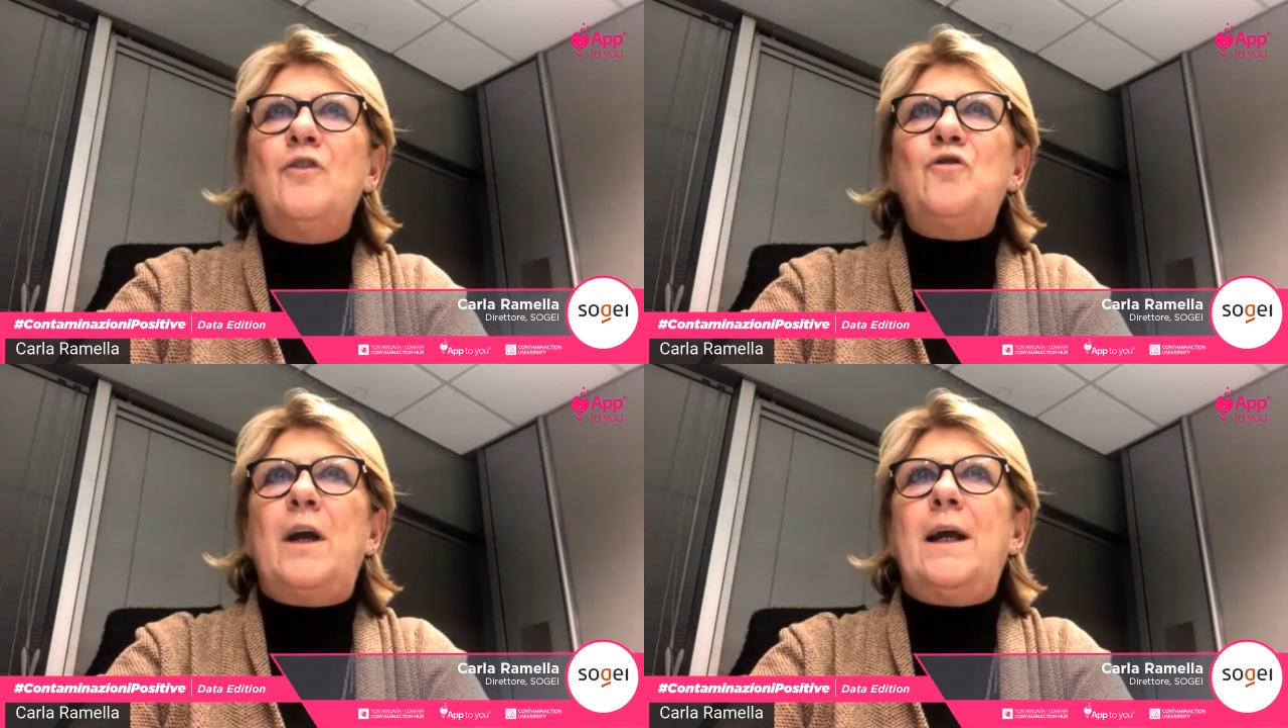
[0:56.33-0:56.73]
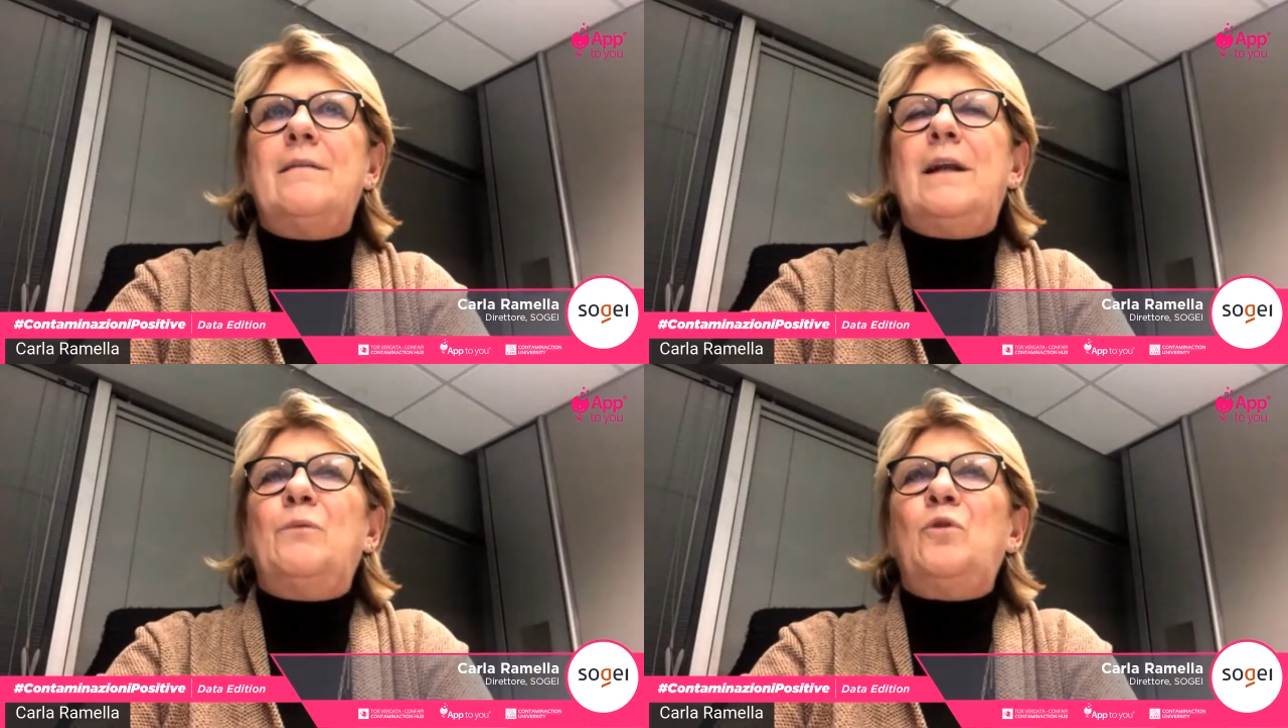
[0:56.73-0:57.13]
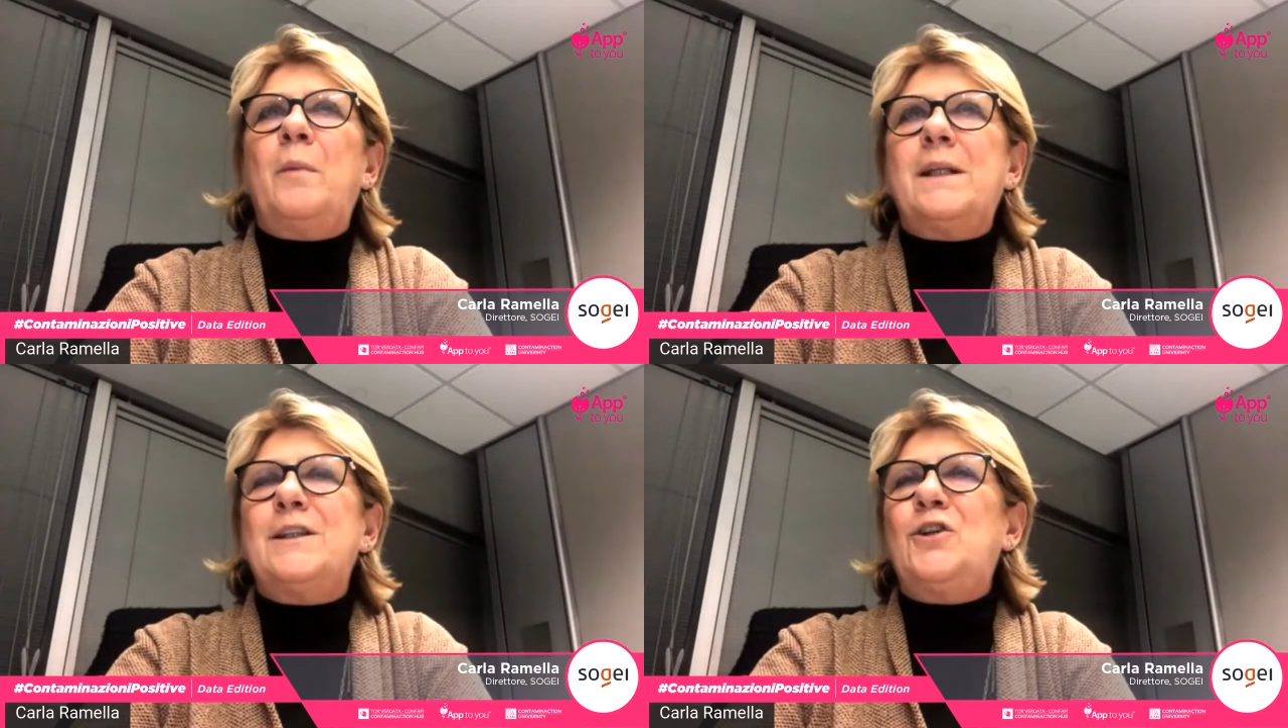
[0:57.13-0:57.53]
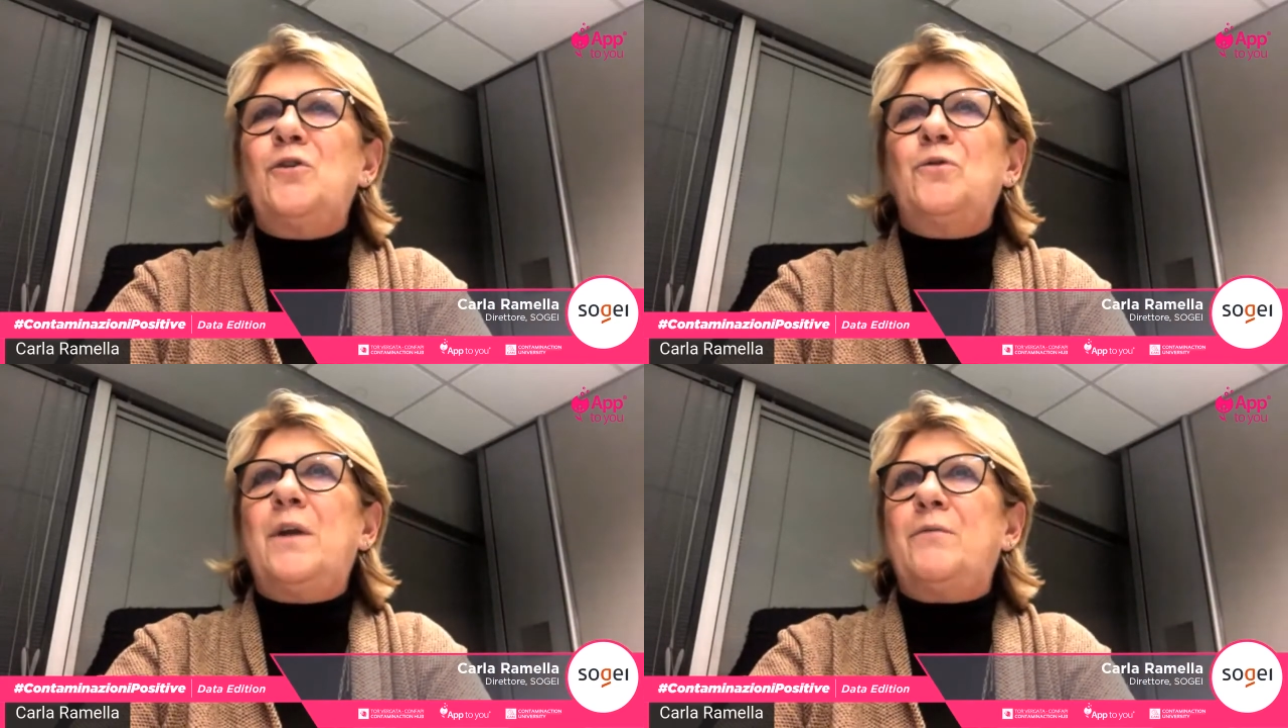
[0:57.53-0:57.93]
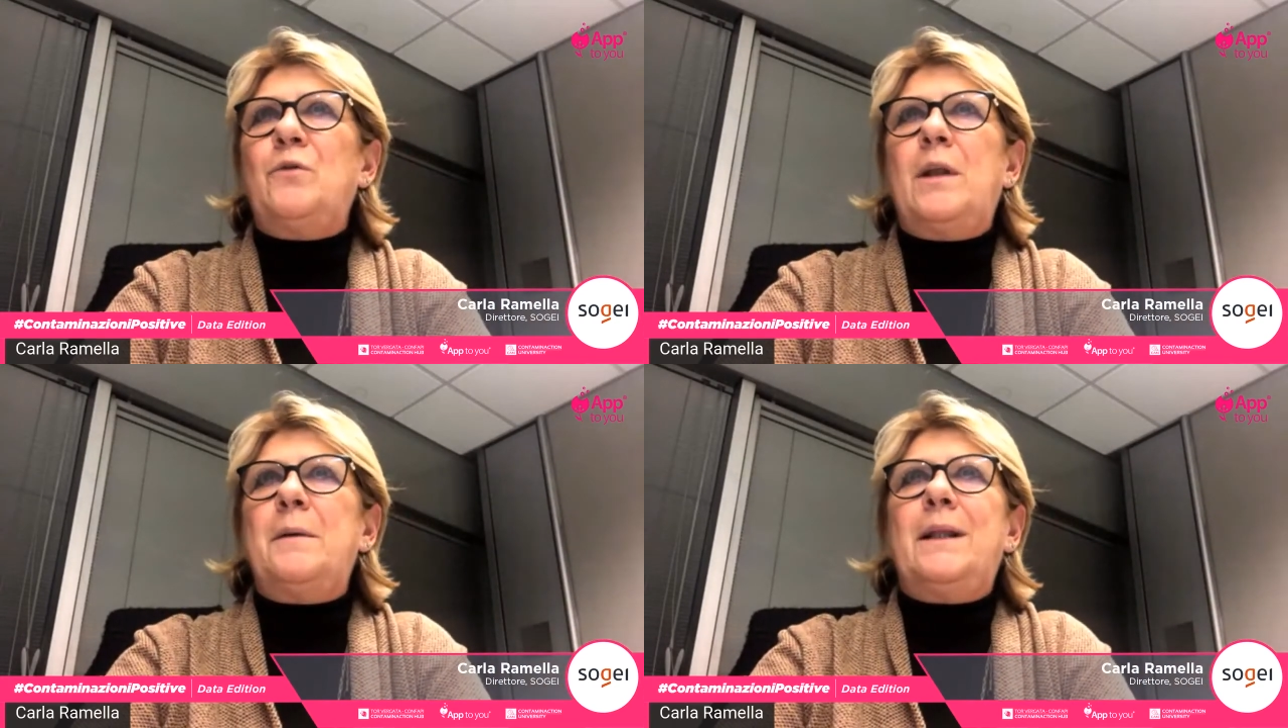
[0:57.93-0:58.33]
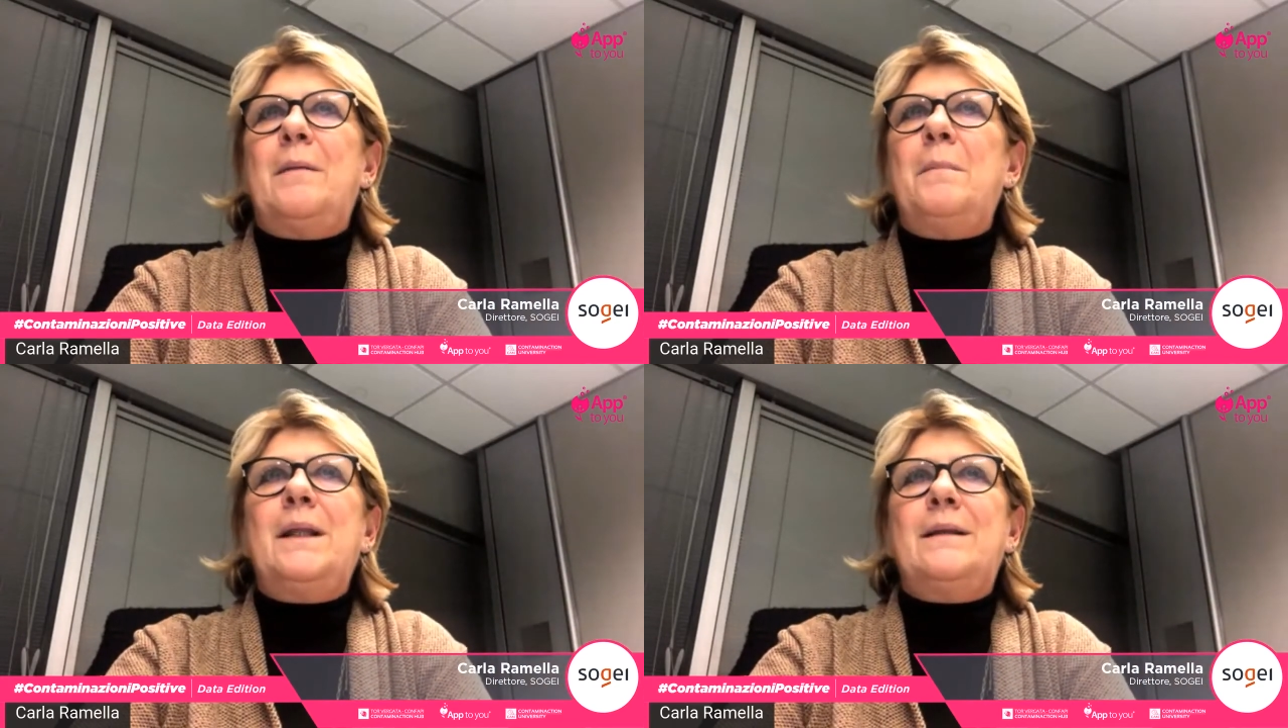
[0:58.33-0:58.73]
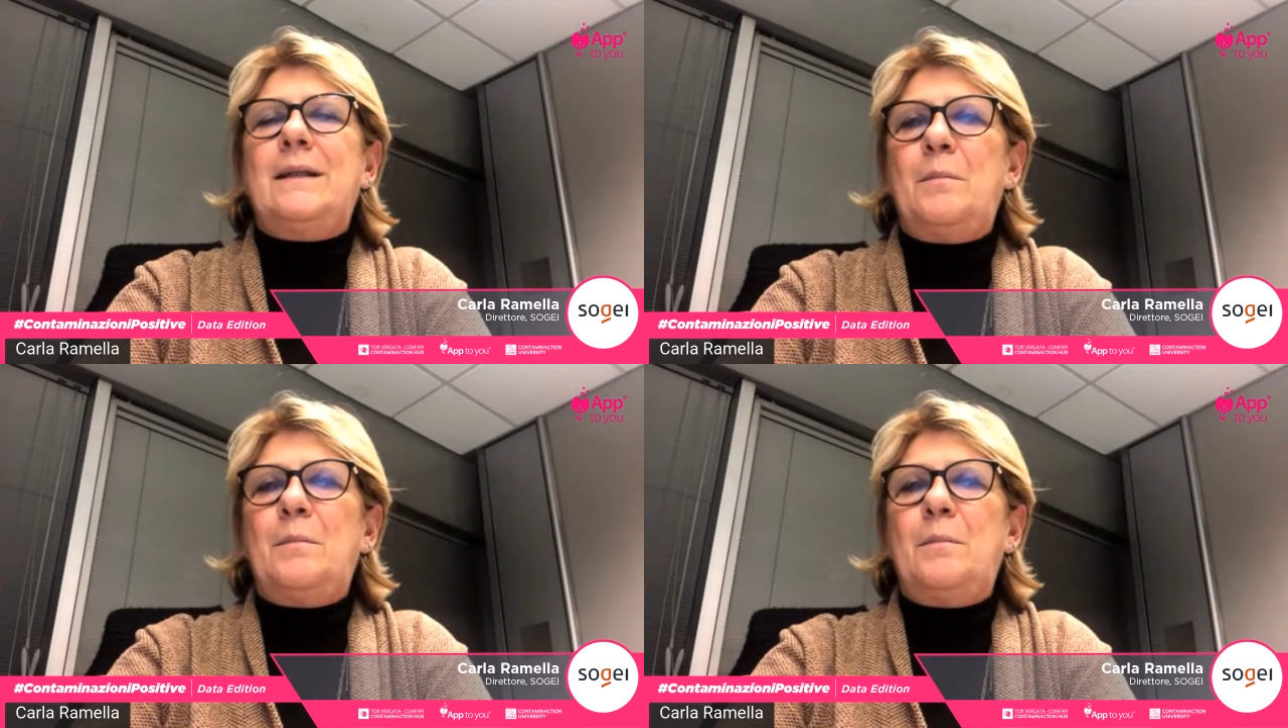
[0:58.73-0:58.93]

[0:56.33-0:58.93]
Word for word: cioè l'automazione fondamentalmente